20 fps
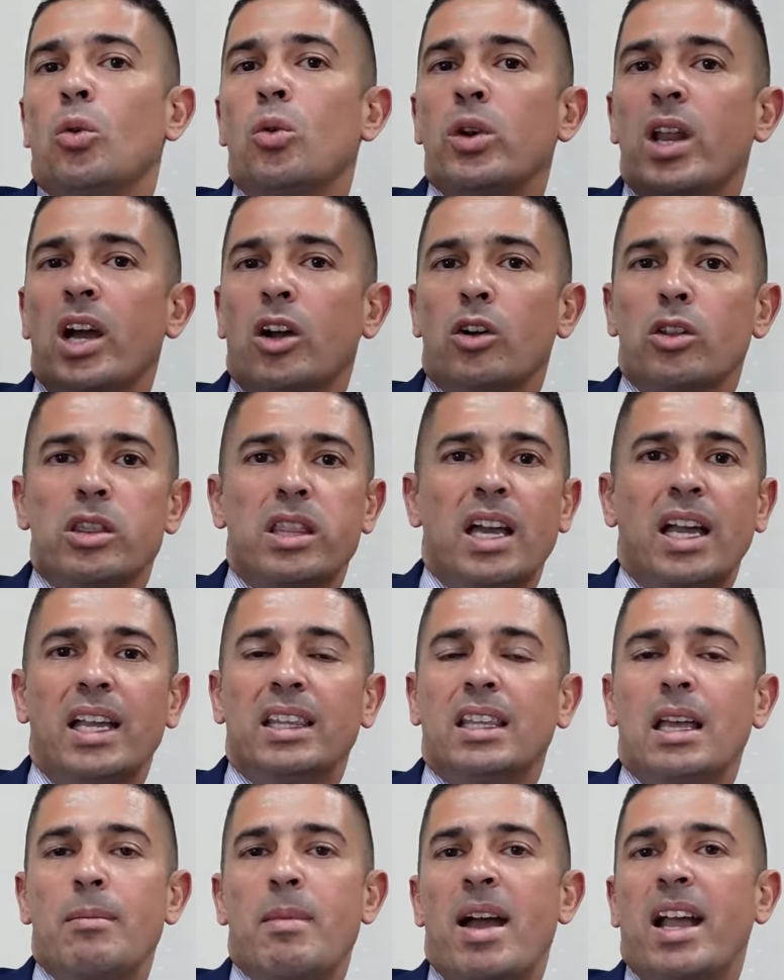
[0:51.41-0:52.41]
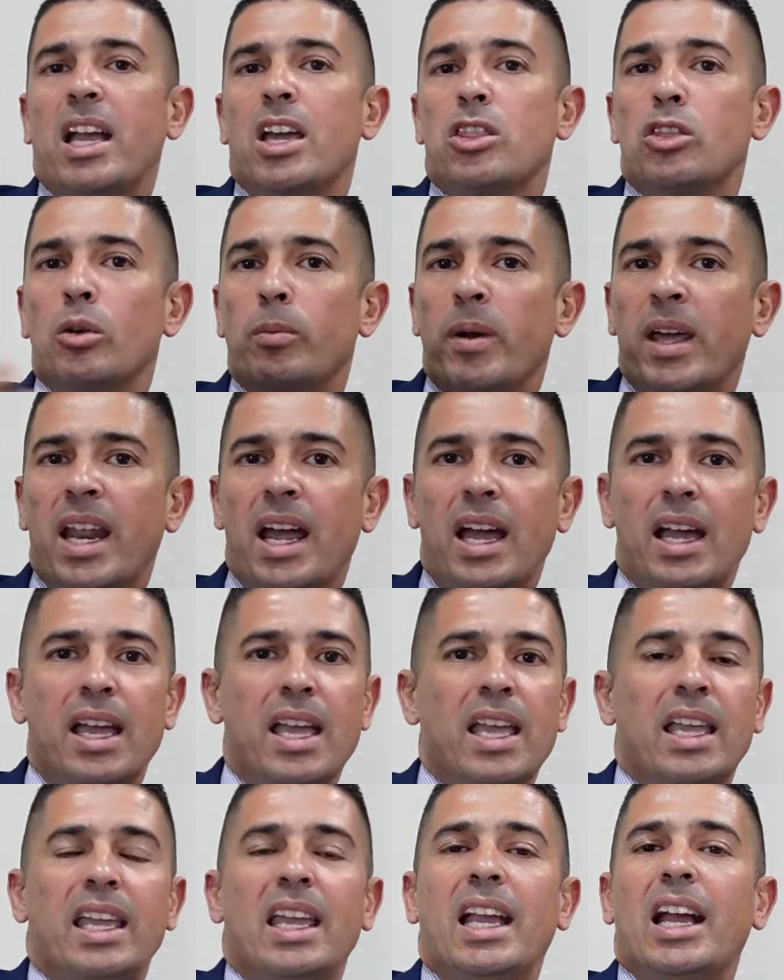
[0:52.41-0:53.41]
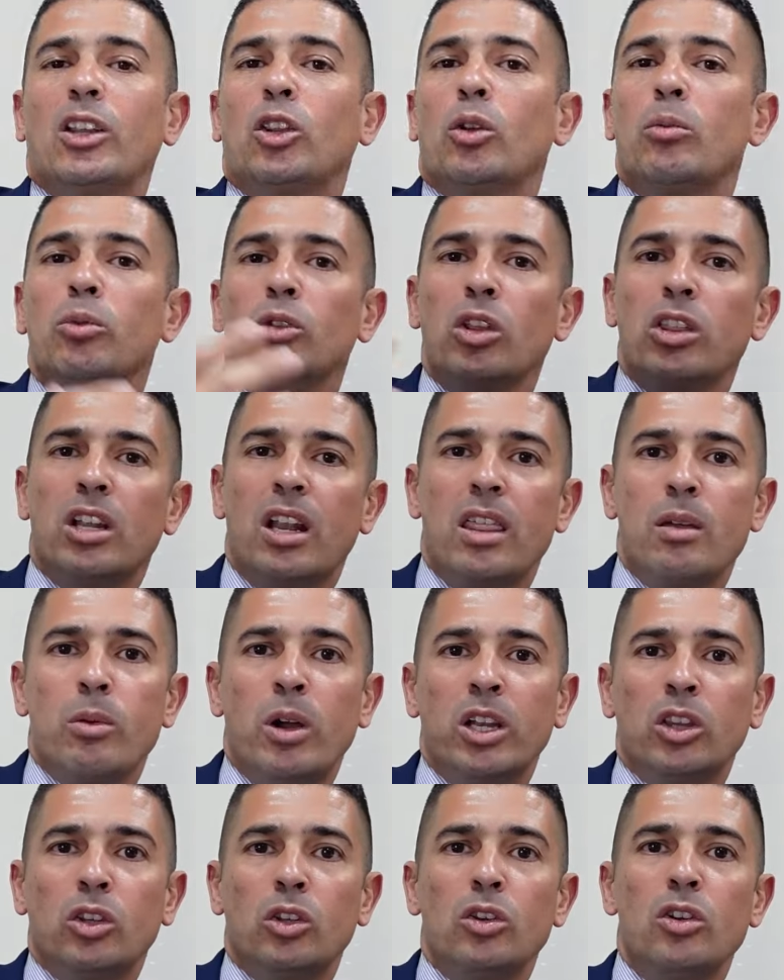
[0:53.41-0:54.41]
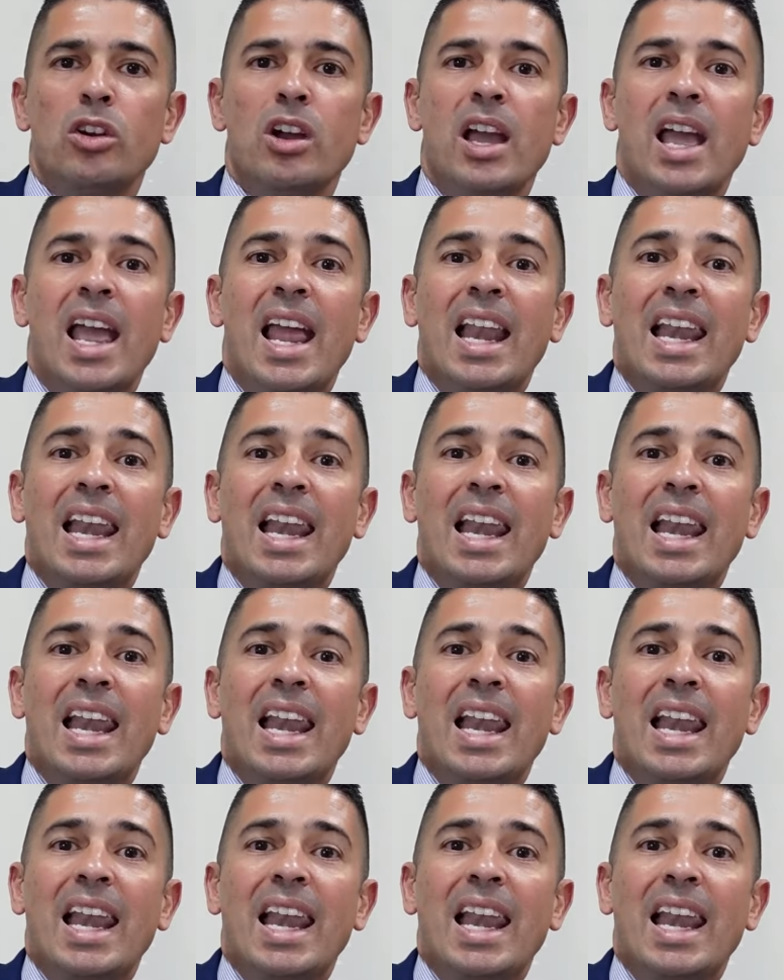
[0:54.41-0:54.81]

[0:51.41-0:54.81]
una cosa que está más que superar y que a todo el mundo se la ha devuelto,